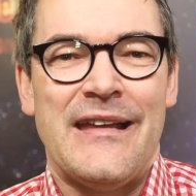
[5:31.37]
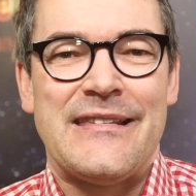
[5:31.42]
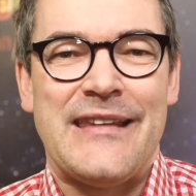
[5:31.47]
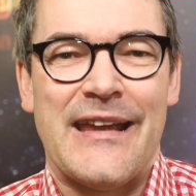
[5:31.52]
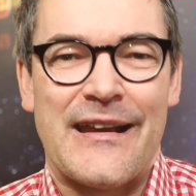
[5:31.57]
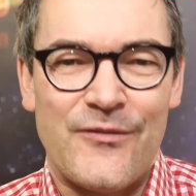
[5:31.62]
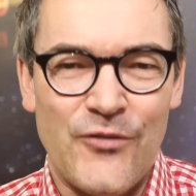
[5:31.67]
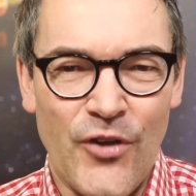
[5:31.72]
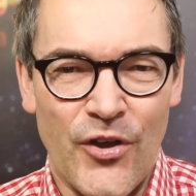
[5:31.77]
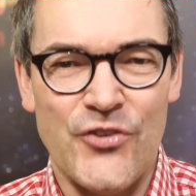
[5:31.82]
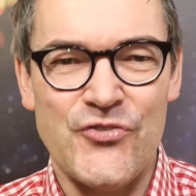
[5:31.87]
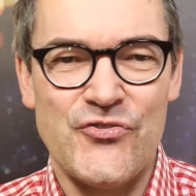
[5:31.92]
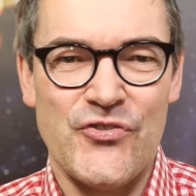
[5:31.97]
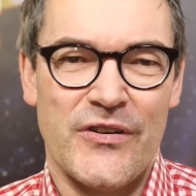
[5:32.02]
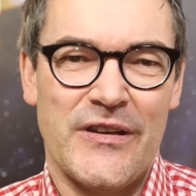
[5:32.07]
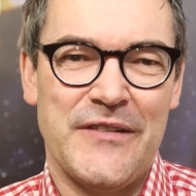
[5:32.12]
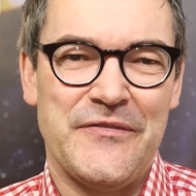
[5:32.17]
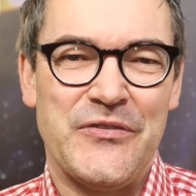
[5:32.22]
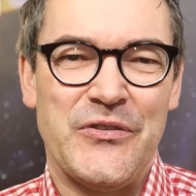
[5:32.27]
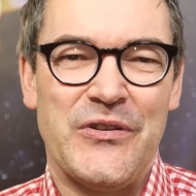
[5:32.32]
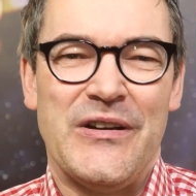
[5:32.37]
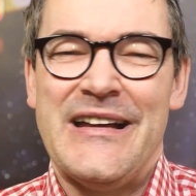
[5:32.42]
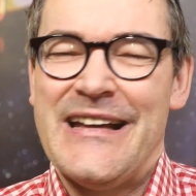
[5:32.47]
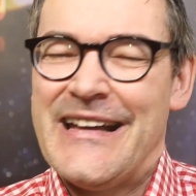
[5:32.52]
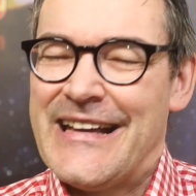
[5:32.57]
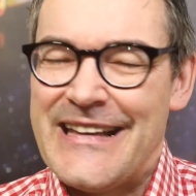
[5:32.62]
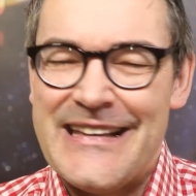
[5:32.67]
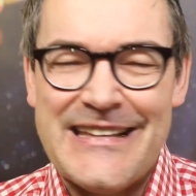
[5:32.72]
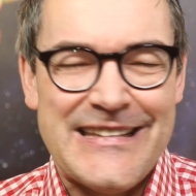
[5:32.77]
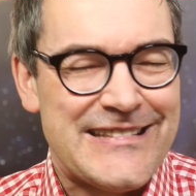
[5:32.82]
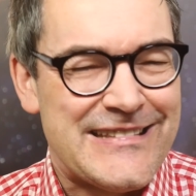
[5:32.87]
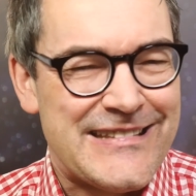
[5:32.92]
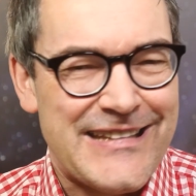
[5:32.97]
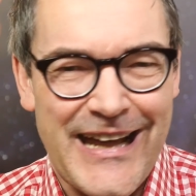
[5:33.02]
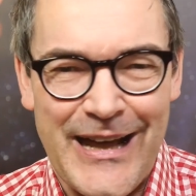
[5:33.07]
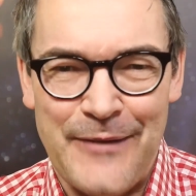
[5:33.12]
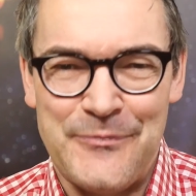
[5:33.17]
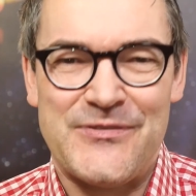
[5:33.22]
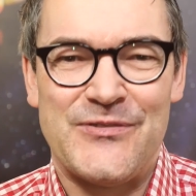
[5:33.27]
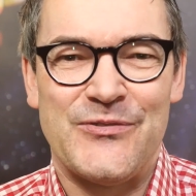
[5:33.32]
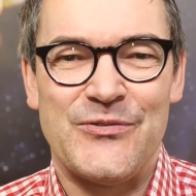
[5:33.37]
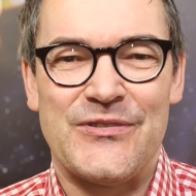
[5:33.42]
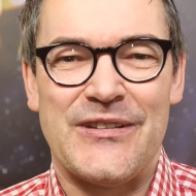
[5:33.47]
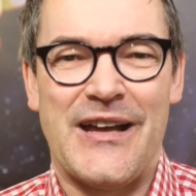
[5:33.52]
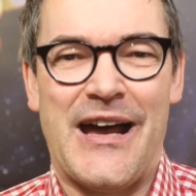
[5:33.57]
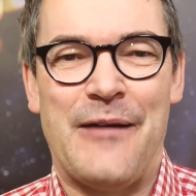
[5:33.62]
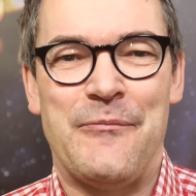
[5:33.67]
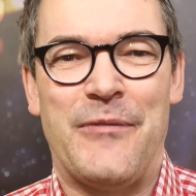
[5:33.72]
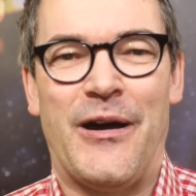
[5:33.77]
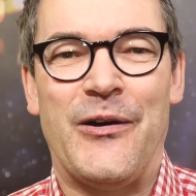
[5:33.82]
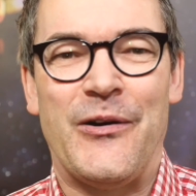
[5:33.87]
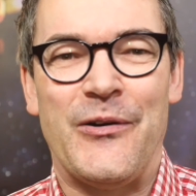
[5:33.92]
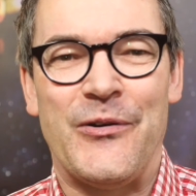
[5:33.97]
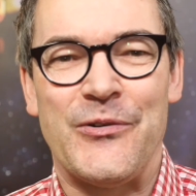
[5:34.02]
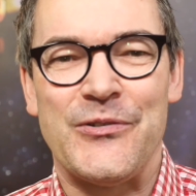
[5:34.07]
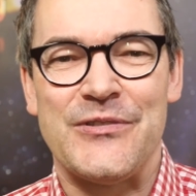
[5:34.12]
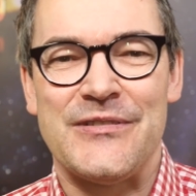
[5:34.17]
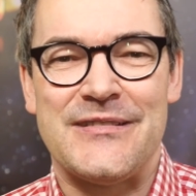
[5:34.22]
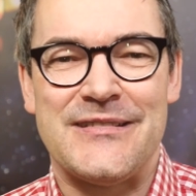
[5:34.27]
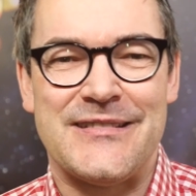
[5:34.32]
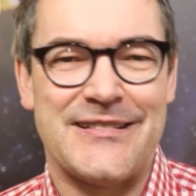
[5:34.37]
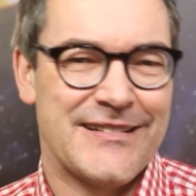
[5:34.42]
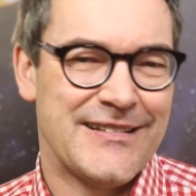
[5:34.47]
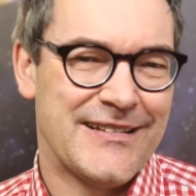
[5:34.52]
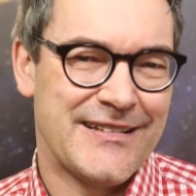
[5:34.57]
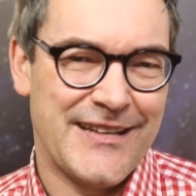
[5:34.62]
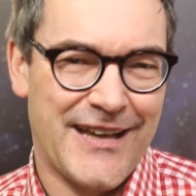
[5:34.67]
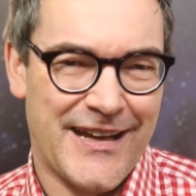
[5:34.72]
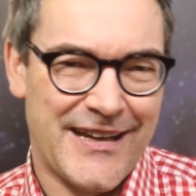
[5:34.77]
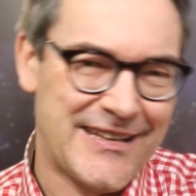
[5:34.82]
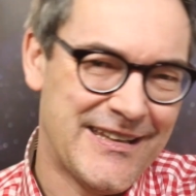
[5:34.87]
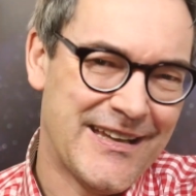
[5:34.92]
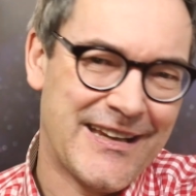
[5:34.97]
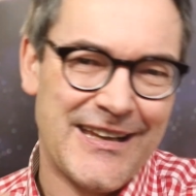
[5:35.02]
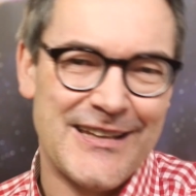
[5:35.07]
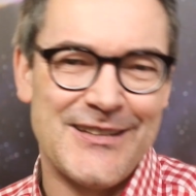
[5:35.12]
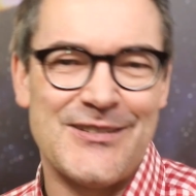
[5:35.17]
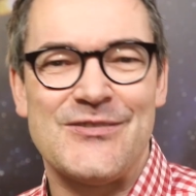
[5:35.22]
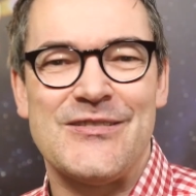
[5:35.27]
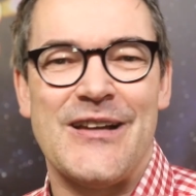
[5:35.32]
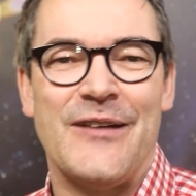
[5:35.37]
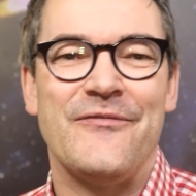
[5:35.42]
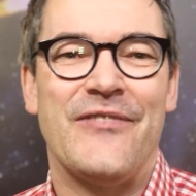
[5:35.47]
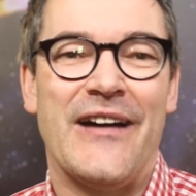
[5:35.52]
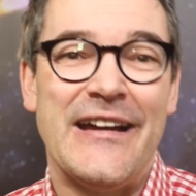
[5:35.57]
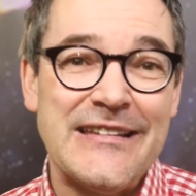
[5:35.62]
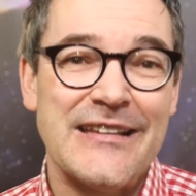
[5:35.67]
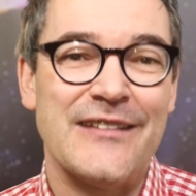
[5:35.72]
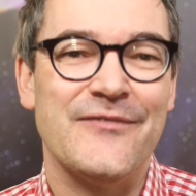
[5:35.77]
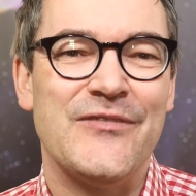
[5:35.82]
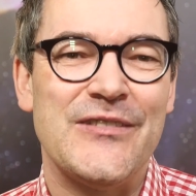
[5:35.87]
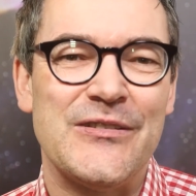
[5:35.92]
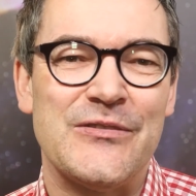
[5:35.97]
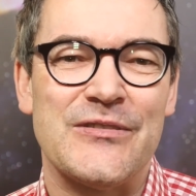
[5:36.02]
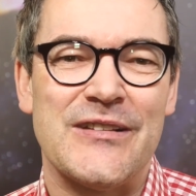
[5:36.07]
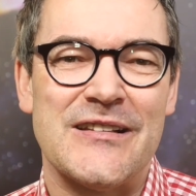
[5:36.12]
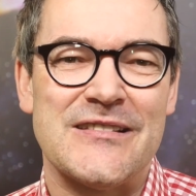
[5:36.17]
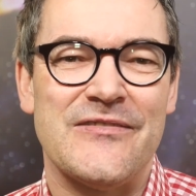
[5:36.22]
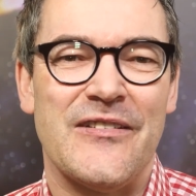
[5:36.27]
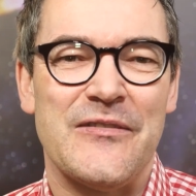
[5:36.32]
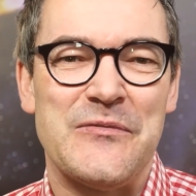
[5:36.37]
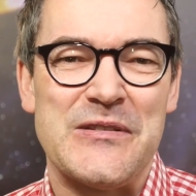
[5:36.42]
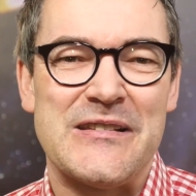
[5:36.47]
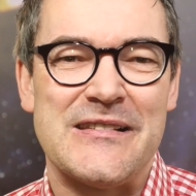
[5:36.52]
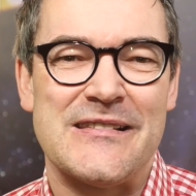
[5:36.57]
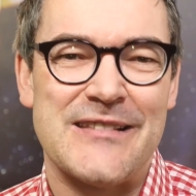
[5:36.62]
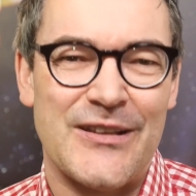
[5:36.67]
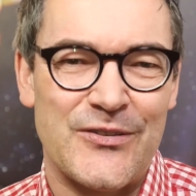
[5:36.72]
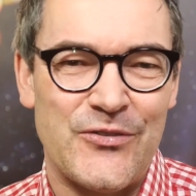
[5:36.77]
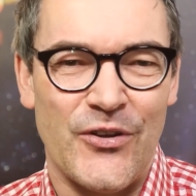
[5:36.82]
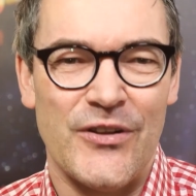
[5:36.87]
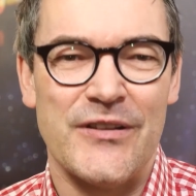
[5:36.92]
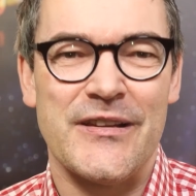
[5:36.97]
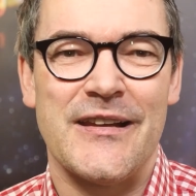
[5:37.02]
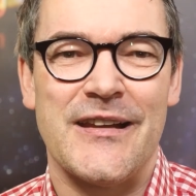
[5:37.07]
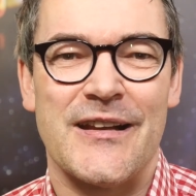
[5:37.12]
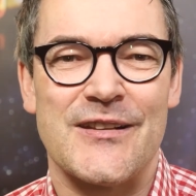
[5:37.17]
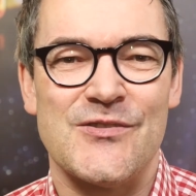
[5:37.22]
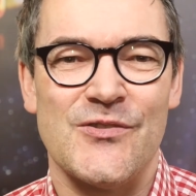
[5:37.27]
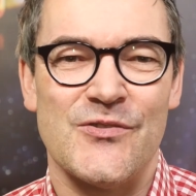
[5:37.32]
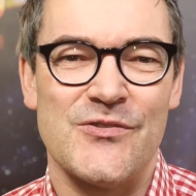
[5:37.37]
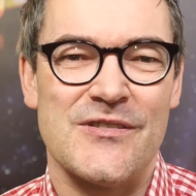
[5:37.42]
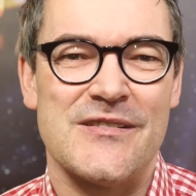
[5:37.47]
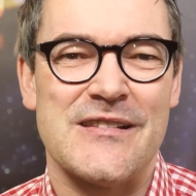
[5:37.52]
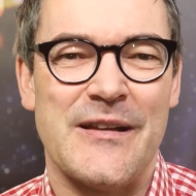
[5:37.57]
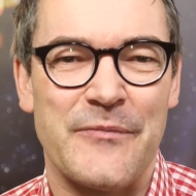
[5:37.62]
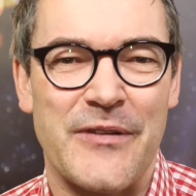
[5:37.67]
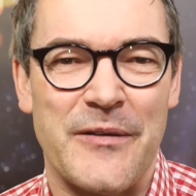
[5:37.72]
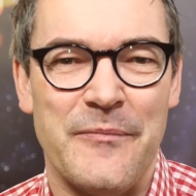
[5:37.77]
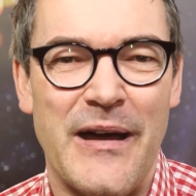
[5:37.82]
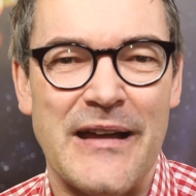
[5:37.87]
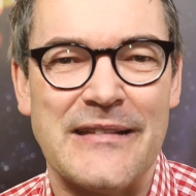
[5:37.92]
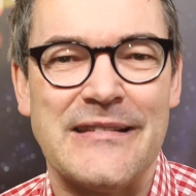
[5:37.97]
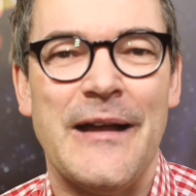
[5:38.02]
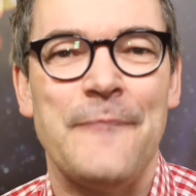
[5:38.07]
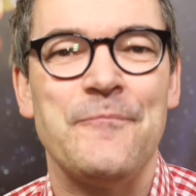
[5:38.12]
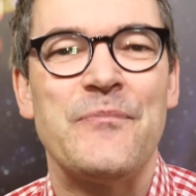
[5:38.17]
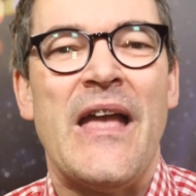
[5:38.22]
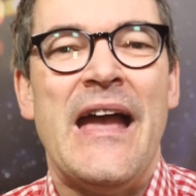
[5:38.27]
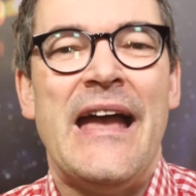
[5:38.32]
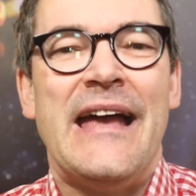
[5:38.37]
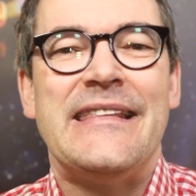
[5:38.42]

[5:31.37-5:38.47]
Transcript: Technology Review ist der absolute Hammer. Und äh, ja, hier geht es zu einem weiteren Video, das wir mit dieser tollen Redaktion zusammen gemacht haben.